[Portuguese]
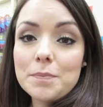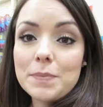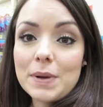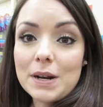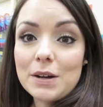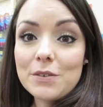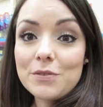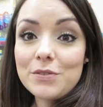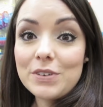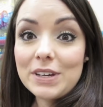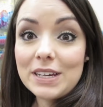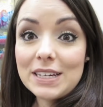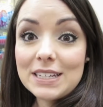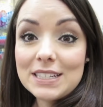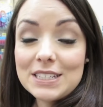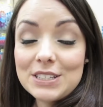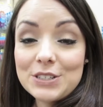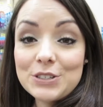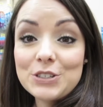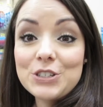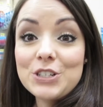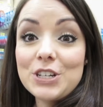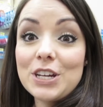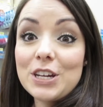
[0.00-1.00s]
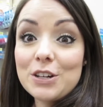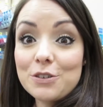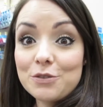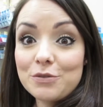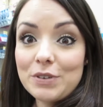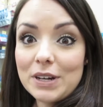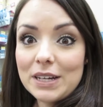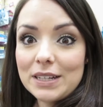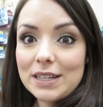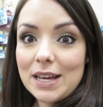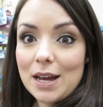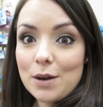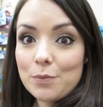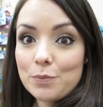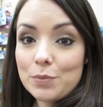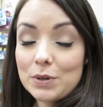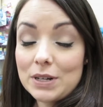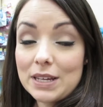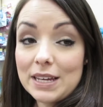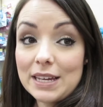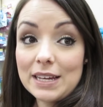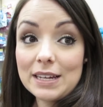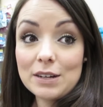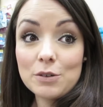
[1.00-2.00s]
para ver se o dinheiro vai dar,
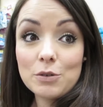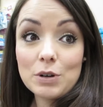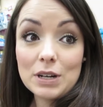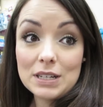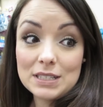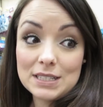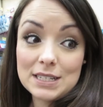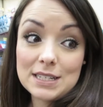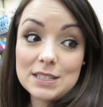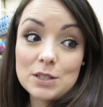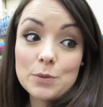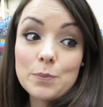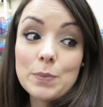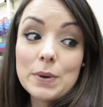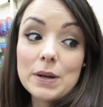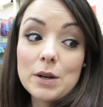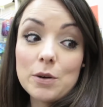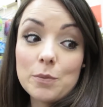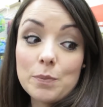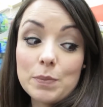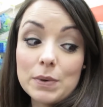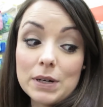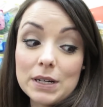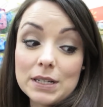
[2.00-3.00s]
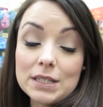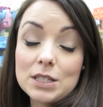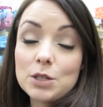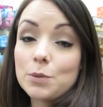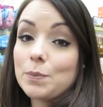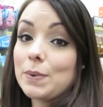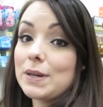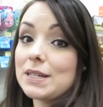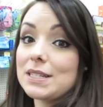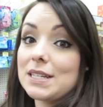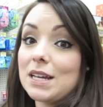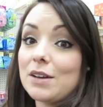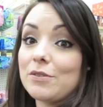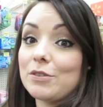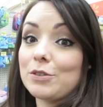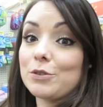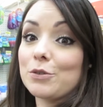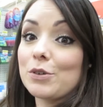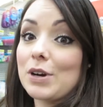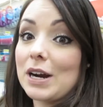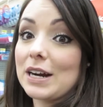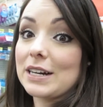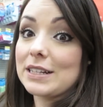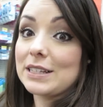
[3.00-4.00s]
porque às vezes eu, eu, antes eu passava
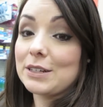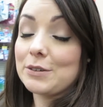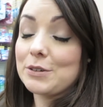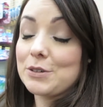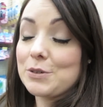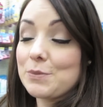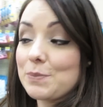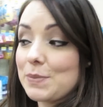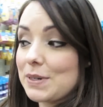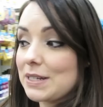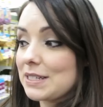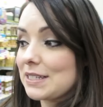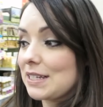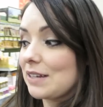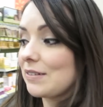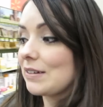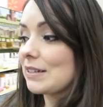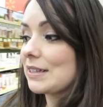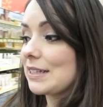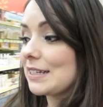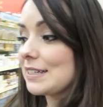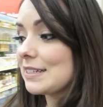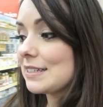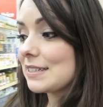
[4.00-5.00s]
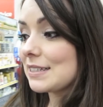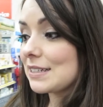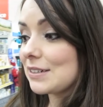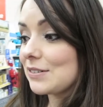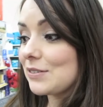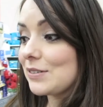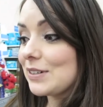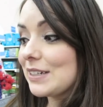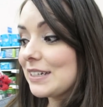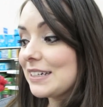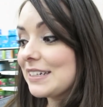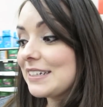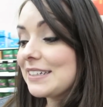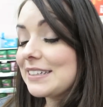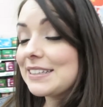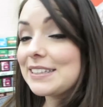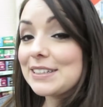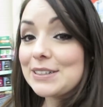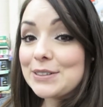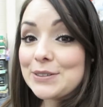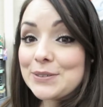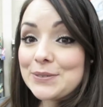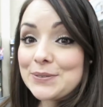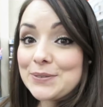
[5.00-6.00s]
no cartão e não prestava atenção.
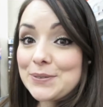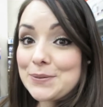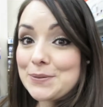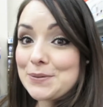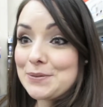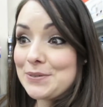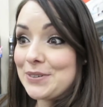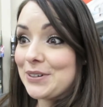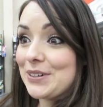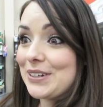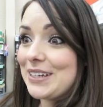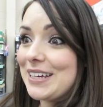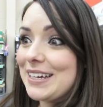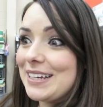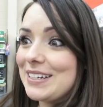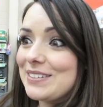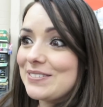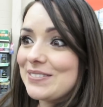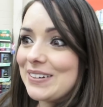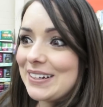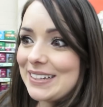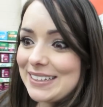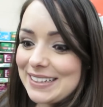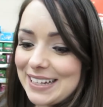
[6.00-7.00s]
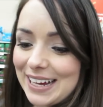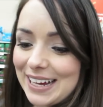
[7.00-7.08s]
Então vamos ver o que, que vai